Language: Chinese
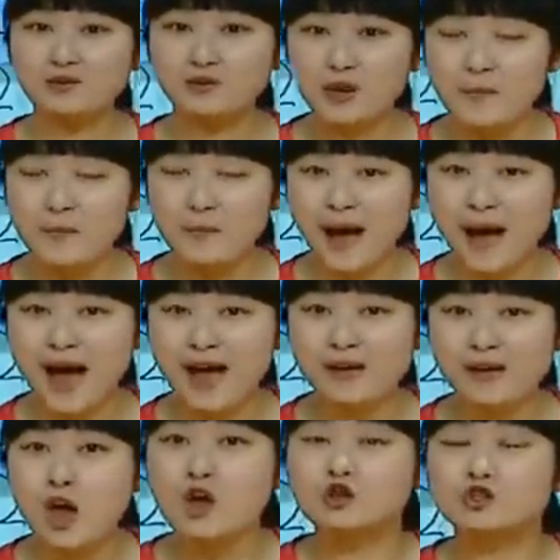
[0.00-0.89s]
对吧？
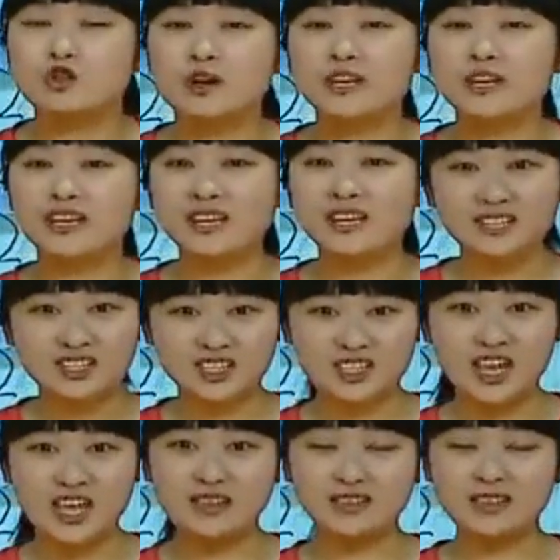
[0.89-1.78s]
所以
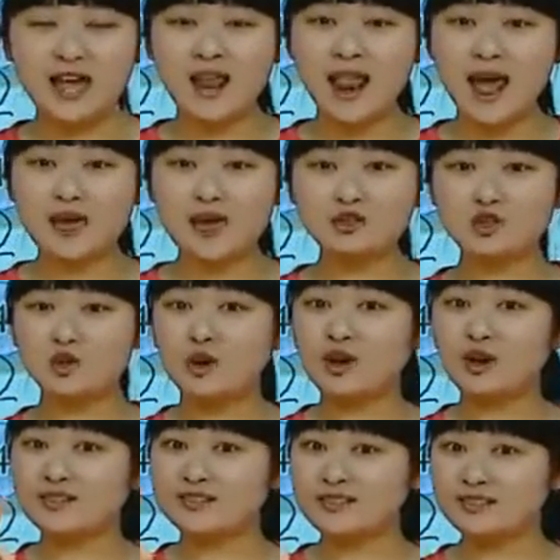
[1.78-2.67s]
简单来
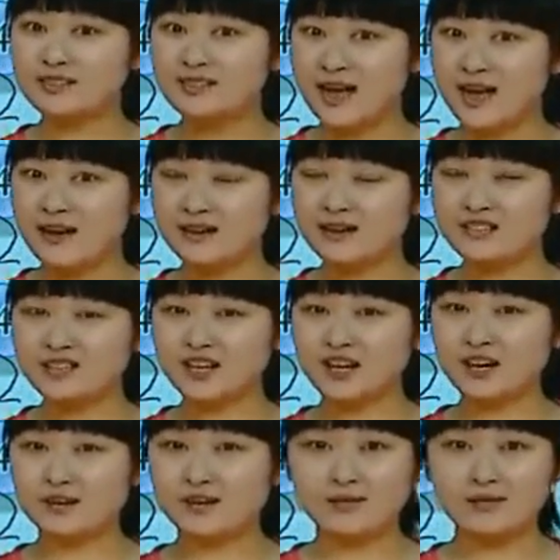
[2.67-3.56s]
说三个字
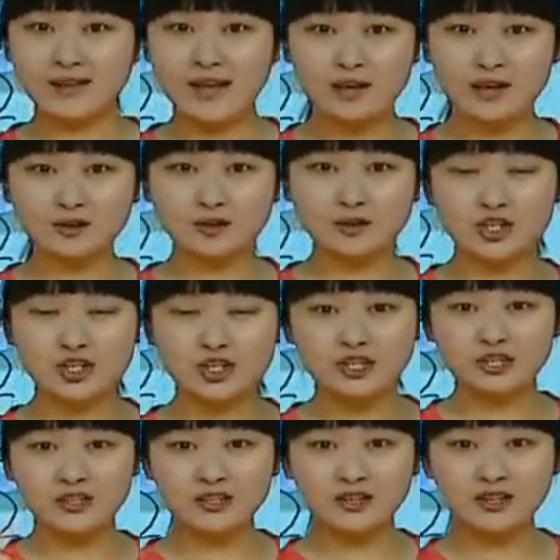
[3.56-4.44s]
儿，那就
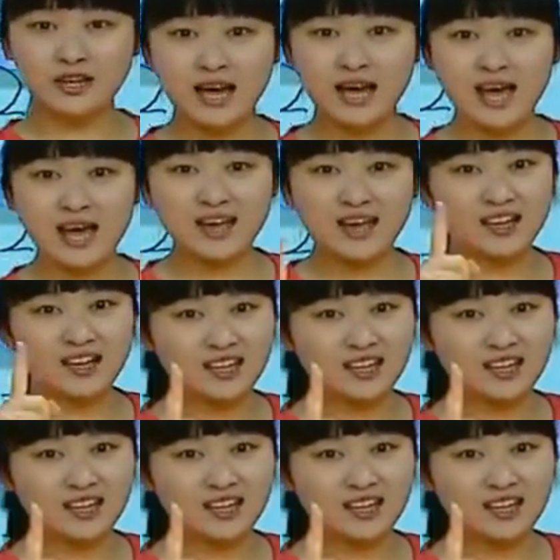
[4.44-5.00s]
是给